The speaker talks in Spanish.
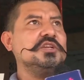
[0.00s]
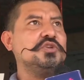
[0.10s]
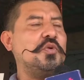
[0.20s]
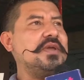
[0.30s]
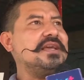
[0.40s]

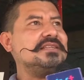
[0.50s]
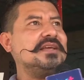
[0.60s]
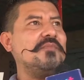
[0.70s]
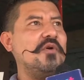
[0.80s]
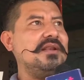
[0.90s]
Yo veía a
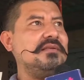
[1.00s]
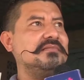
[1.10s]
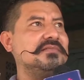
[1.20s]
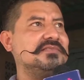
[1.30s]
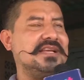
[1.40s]
Samuel,
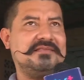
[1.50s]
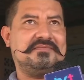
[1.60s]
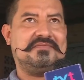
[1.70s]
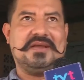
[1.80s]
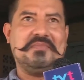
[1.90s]
o sea,
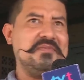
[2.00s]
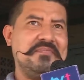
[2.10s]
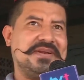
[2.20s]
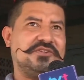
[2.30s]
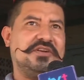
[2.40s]
a mí me
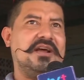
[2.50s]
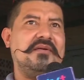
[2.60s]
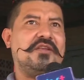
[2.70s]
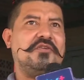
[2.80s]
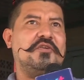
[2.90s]
impresionaba
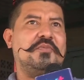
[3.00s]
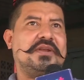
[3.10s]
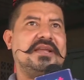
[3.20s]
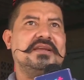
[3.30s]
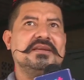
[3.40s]
verlo, ¿no?
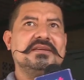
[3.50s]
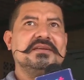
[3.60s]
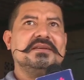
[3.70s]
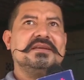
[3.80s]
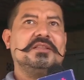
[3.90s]
Porque
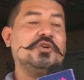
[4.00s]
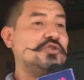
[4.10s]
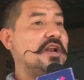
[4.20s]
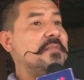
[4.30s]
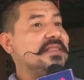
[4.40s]
no
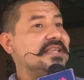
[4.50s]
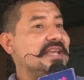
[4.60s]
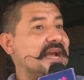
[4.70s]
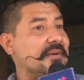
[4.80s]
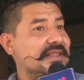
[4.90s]
solamente
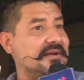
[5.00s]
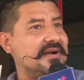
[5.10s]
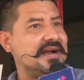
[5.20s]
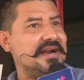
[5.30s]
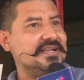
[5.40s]
llegaba a
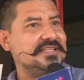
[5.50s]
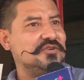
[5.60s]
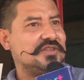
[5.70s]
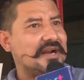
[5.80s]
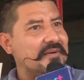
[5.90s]
trabajar ahí,
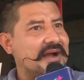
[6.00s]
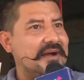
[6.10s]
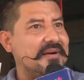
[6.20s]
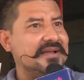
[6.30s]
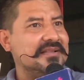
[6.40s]
sino
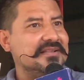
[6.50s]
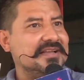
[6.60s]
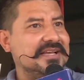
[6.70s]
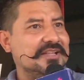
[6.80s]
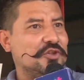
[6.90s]
trabajaba en,
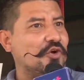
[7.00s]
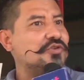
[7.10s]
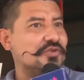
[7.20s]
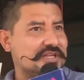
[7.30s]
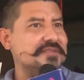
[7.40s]

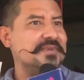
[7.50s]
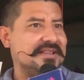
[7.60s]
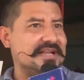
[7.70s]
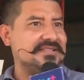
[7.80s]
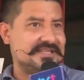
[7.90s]
dos o tres
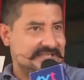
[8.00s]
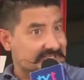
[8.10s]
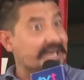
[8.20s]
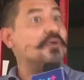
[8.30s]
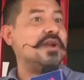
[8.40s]
matanzas,
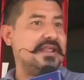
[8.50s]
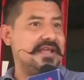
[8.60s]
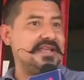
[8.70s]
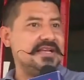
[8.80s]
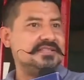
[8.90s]
esa era una
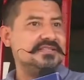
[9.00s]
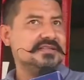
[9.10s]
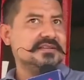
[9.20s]
de ellas.